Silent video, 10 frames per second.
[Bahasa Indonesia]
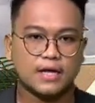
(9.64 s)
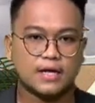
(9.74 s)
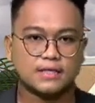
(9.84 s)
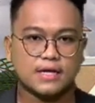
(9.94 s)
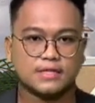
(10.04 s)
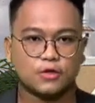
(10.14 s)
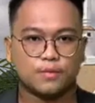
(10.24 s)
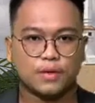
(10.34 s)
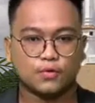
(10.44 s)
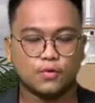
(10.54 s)
Salah
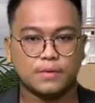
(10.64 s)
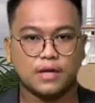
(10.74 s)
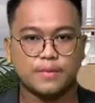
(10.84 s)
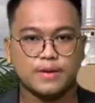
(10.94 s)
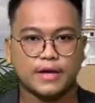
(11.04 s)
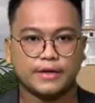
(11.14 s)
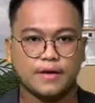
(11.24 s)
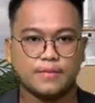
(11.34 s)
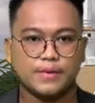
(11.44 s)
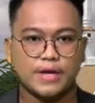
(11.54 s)
satu bentuk
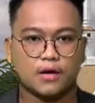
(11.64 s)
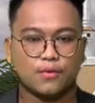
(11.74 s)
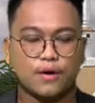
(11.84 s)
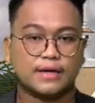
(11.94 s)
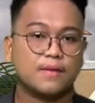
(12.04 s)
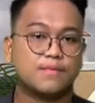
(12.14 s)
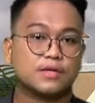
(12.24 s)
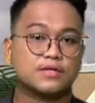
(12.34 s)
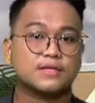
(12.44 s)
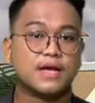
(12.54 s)
pendampingannya, pihak keluarga
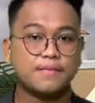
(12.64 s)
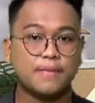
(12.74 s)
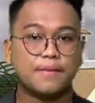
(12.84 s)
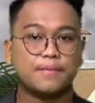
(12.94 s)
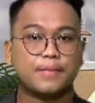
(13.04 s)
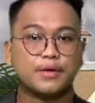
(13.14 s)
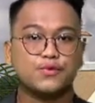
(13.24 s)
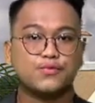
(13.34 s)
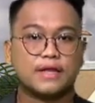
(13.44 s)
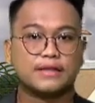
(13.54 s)
bersama
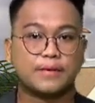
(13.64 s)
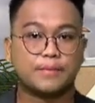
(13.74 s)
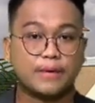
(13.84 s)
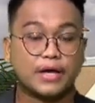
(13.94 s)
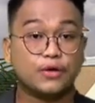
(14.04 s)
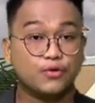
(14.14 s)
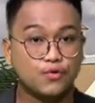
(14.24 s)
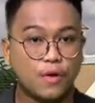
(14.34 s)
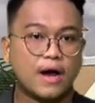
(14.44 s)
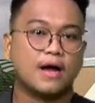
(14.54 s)
P2TP
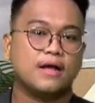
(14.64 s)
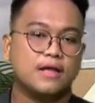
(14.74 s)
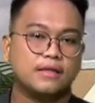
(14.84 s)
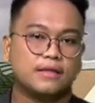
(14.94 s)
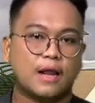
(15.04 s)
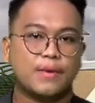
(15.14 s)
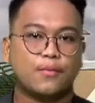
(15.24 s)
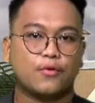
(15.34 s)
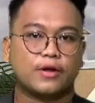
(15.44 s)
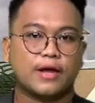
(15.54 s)
2A telah
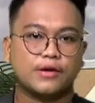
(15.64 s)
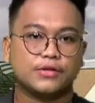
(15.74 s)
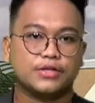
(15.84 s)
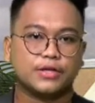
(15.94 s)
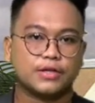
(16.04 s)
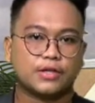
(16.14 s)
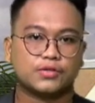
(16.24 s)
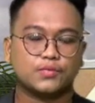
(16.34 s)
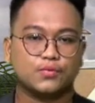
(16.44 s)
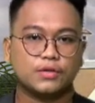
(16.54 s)
melaporkan kejadian
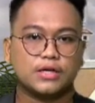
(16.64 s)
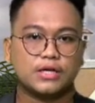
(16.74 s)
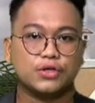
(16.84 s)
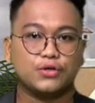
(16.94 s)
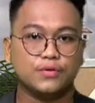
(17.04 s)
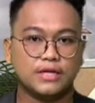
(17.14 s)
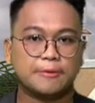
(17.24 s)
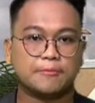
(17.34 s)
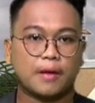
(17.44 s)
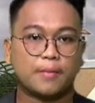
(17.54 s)
tersebut ke
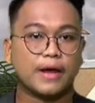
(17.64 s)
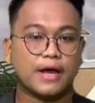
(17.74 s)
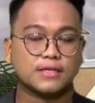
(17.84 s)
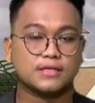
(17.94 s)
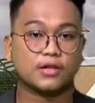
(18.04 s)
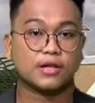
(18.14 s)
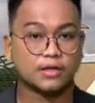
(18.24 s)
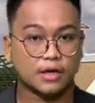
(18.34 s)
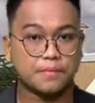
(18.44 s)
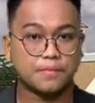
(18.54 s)
unit PPA
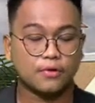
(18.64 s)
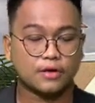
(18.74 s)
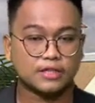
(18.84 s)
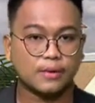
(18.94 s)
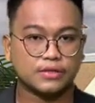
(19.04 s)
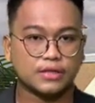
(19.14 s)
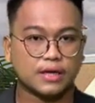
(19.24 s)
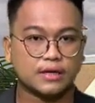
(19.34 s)
Satreskrim Polres Banjar.